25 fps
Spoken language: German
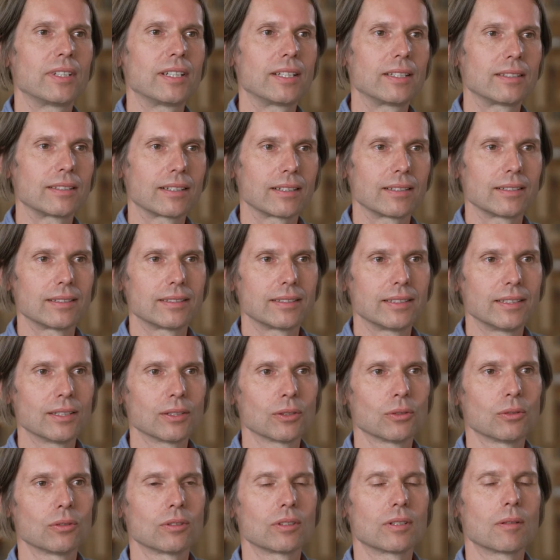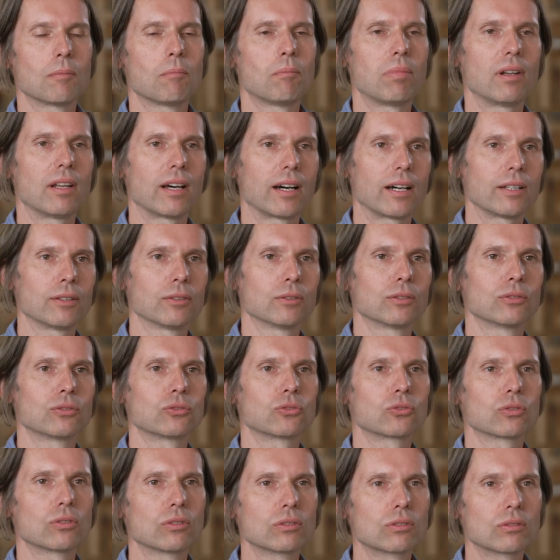Digitalisierung, Planung,
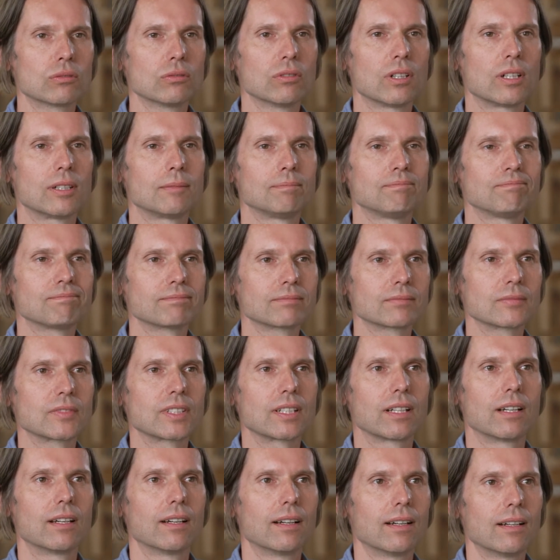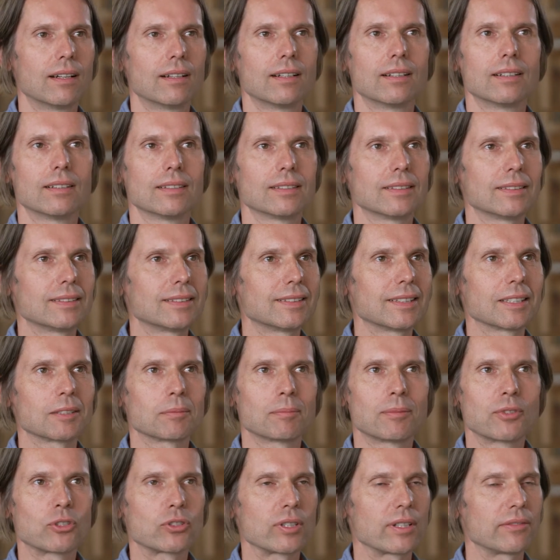Struktur, das
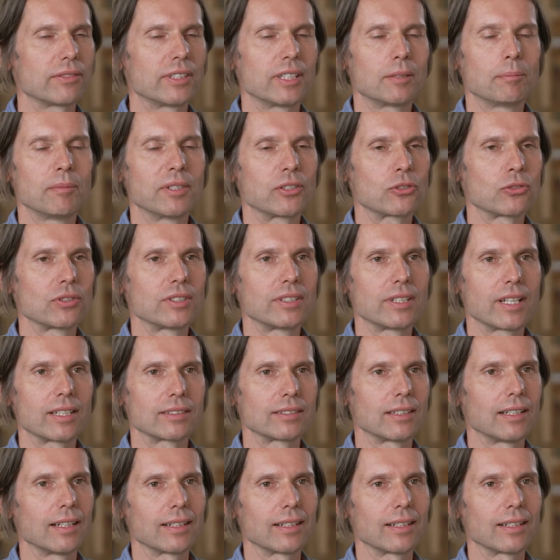beschäftigt mich schon sehr, sehr